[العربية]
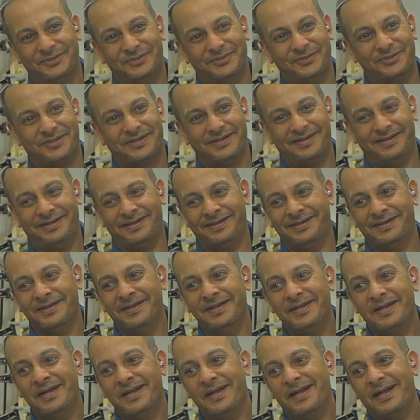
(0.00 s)
شعور
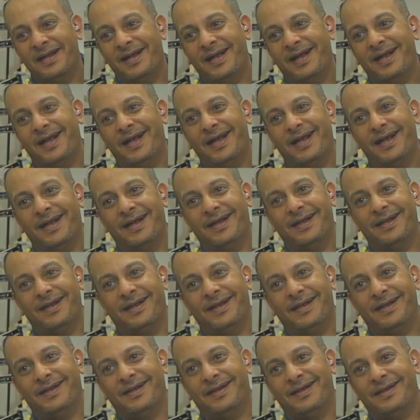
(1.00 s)

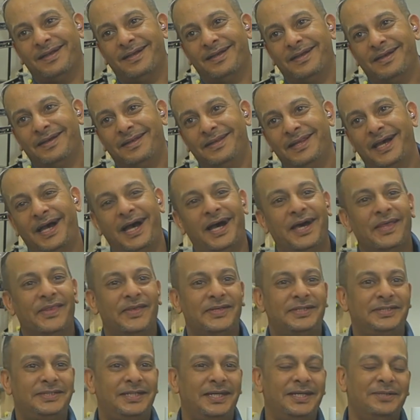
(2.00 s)
آه، لا
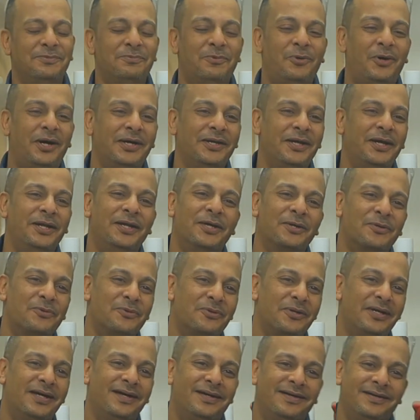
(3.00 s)
هذا الشيء مو انا اللي
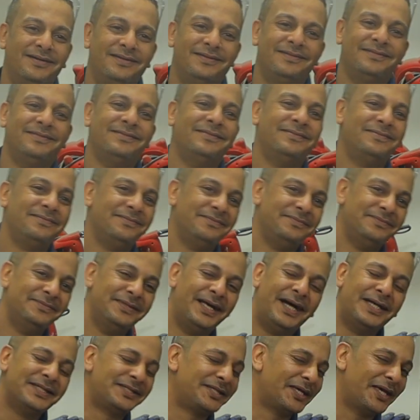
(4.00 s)
اقوله
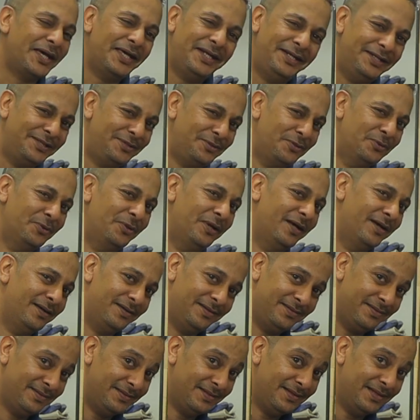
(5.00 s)
ناس غيري تقوله
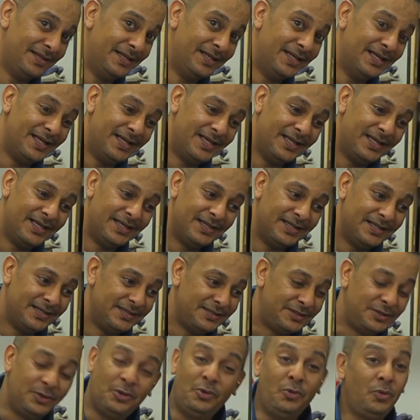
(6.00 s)

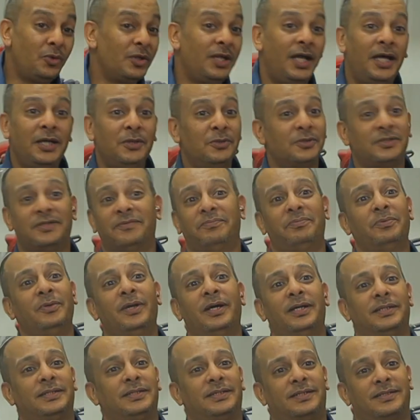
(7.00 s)
شعور لا يوصف ابو
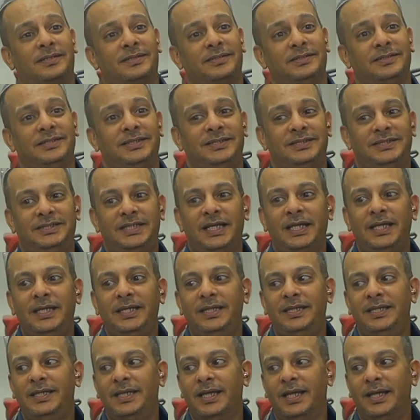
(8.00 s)
ناصر
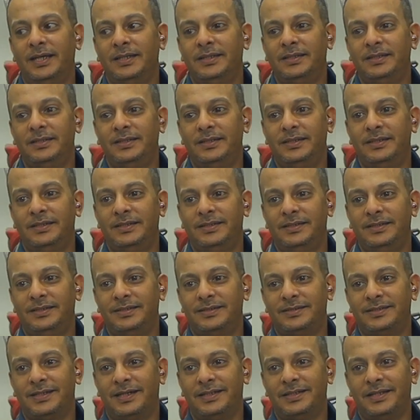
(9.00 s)
شيء يعني
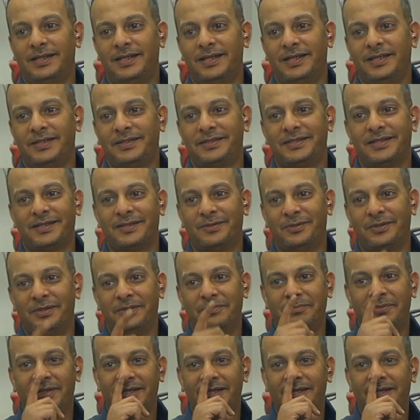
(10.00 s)
كان الله
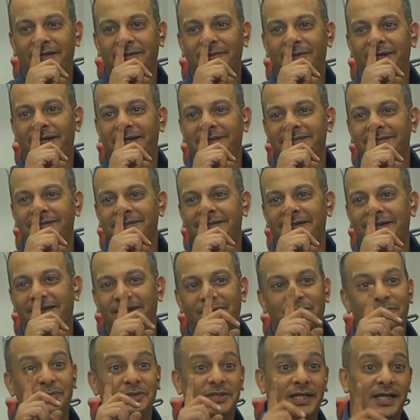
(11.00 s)
يذكره بالخير واحد
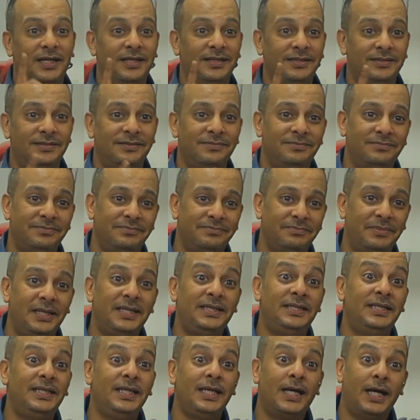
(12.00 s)
ينقال ابو شاهين
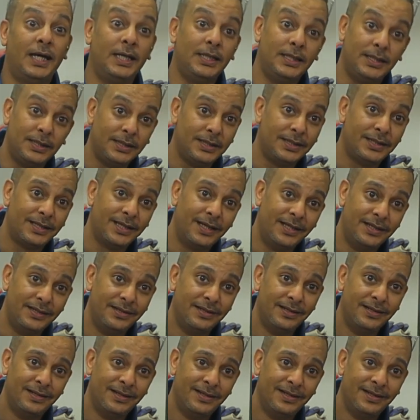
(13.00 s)
بيت دياي يعني